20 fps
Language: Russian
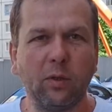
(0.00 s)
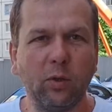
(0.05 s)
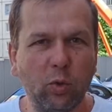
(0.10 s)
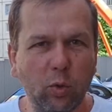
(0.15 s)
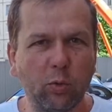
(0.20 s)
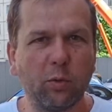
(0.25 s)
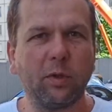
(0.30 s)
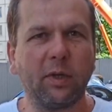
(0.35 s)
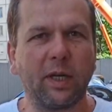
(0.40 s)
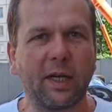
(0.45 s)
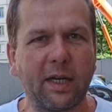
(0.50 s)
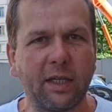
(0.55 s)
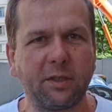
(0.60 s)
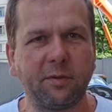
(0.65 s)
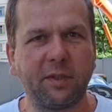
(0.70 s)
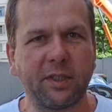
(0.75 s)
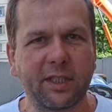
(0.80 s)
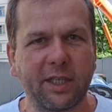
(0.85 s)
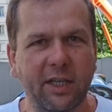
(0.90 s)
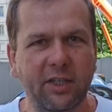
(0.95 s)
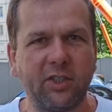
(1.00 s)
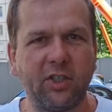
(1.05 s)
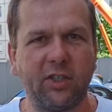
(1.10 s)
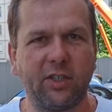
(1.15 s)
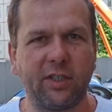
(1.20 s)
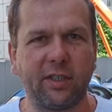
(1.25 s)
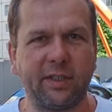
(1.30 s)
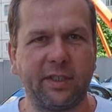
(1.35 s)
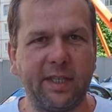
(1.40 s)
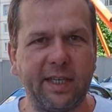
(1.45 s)
Ну, разве
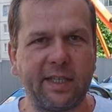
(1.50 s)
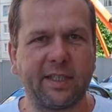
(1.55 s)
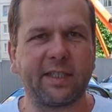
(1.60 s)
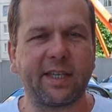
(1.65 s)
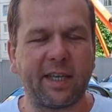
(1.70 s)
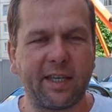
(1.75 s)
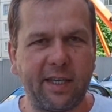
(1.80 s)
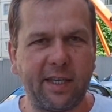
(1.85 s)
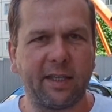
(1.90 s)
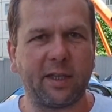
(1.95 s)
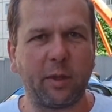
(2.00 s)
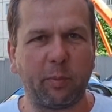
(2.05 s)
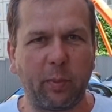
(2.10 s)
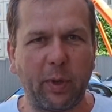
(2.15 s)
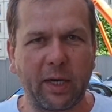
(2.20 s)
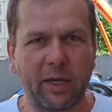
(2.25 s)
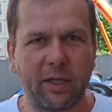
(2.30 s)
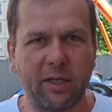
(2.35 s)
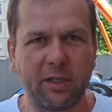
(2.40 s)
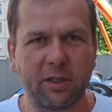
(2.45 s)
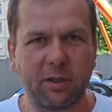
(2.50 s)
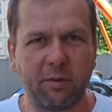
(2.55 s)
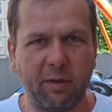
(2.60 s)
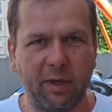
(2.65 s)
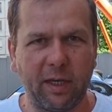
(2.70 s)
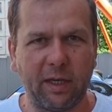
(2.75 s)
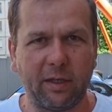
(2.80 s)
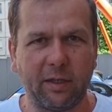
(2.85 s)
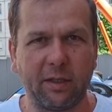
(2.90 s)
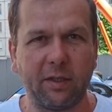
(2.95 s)
скажите, здесь какие-то парки и
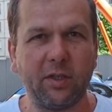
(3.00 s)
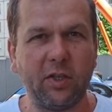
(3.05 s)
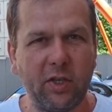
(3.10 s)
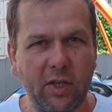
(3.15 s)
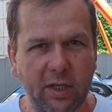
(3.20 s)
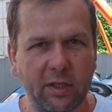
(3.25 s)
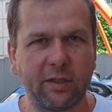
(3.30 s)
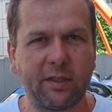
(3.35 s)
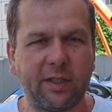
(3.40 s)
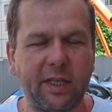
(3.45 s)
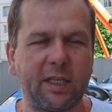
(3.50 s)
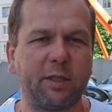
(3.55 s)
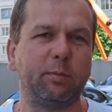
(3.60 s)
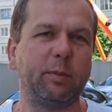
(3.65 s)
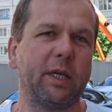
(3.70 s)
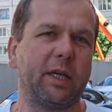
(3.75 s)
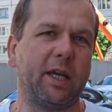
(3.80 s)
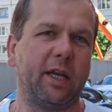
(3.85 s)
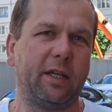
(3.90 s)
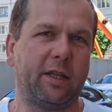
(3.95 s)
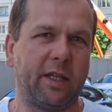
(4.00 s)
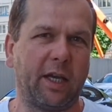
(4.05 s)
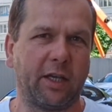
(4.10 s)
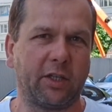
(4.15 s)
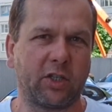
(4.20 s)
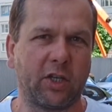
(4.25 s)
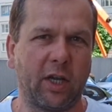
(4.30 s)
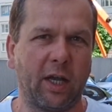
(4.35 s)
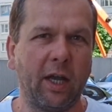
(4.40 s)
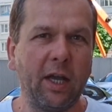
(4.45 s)
скверы? Нет, здесь
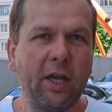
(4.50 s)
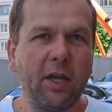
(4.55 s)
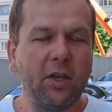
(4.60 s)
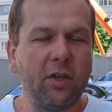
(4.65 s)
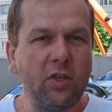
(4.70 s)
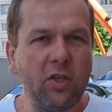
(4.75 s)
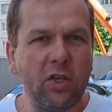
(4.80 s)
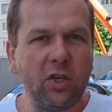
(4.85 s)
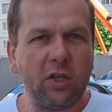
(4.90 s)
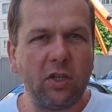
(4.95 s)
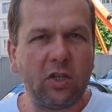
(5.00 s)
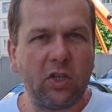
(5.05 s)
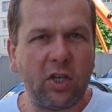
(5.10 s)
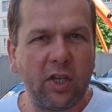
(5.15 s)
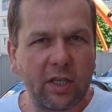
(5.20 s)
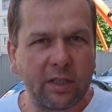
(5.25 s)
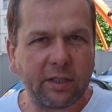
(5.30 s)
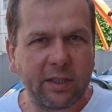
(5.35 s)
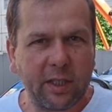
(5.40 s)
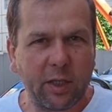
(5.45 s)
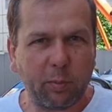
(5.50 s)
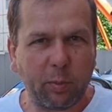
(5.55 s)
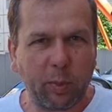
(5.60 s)
многоэтажка. Не детские